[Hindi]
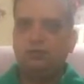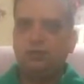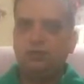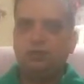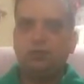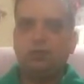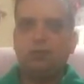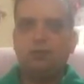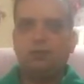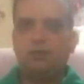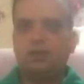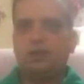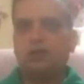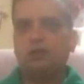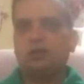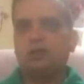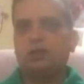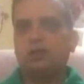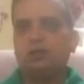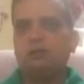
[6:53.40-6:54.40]
क्योंकि कई बार क्या
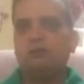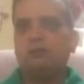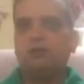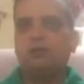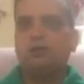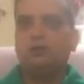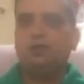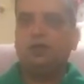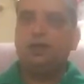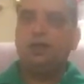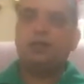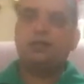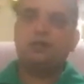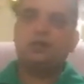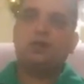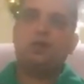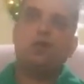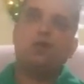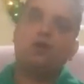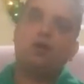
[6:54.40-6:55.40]
होता है कि हम
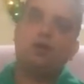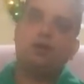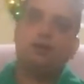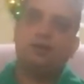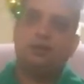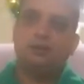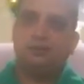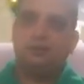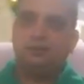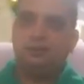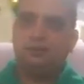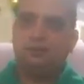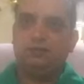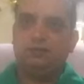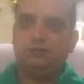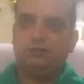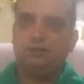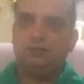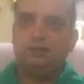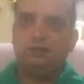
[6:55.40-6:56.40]
एक्स्ट्रा ऑर्डर कर देते हैं
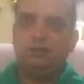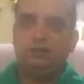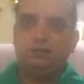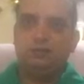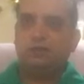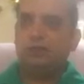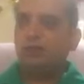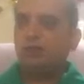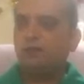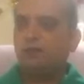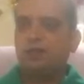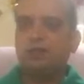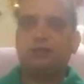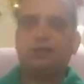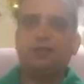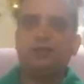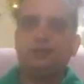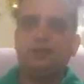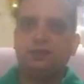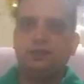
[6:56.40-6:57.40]
क्योंकि हम
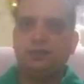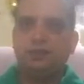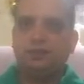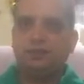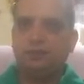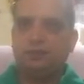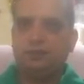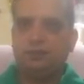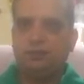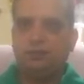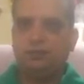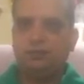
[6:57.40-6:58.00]
रखते नहीं है ज़्यादा लंबा